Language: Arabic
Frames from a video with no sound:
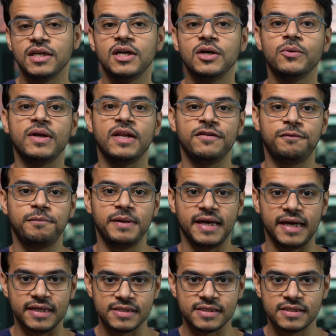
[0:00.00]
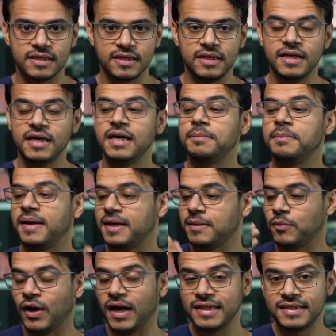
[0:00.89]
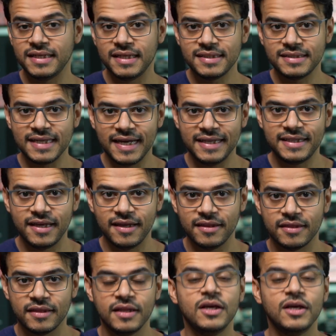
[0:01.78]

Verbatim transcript: والاف بي اس بين معدل التحديث